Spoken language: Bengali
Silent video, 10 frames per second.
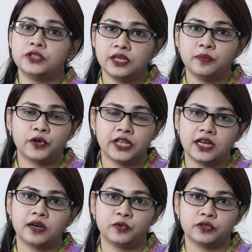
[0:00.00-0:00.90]
রুটিন
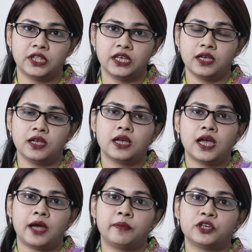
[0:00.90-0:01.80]
পরীক্ষার মধ্যে
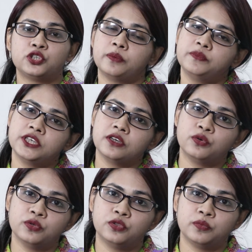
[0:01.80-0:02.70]
আমরা সবচেয়ে
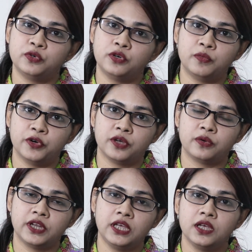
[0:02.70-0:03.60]
গুরুত্বপূর্ণ মনে
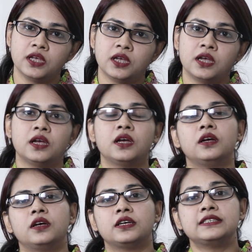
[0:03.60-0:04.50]
করি
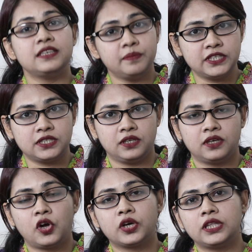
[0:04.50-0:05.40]
সিবিসি
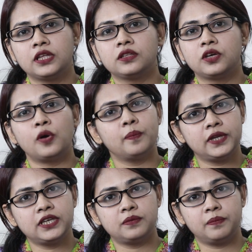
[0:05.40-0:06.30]
অর্থাৎ
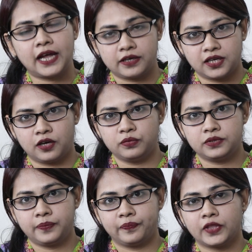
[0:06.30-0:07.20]
কমপ্লিট ব্লাড
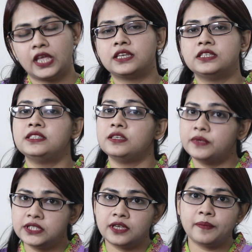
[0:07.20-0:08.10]
কাউন্ট একটি
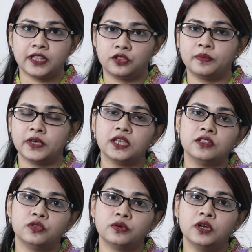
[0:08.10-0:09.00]
সিবিসির মাধ্যমে
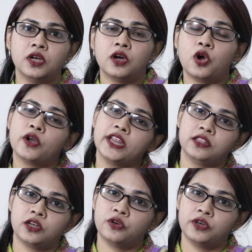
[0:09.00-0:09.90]
কিন্তু অনেক
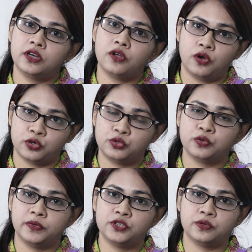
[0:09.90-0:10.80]
ধরনের
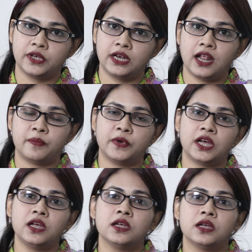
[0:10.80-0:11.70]
অসুখ বিসুখের
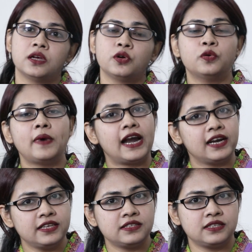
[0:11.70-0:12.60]
আমরা খুব
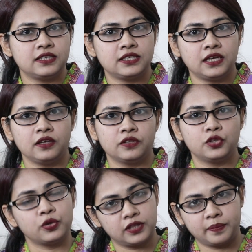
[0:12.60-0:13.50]
আর্লি স্টেজে
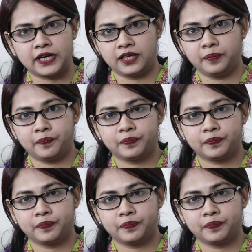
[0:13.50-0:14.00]
ধরতে পারি